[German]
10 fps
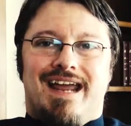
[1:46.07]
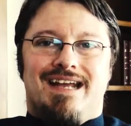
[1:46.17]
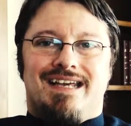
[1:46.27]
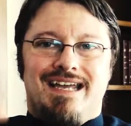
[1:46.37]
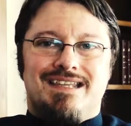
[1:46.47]

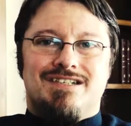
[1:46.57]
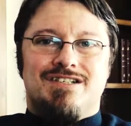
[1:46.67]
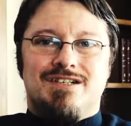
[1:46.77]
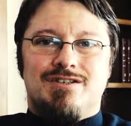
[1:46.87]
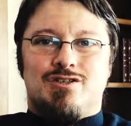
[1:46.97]

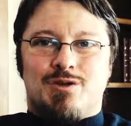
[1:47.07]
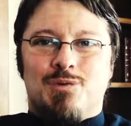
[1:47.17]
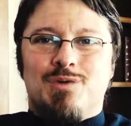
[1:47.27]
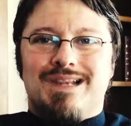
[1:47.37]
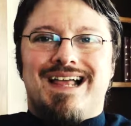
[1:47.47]
energetischen
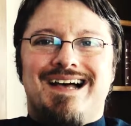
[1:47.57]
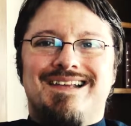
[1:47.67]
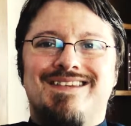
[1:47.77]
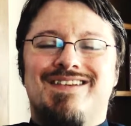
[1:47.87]
Strudel hast,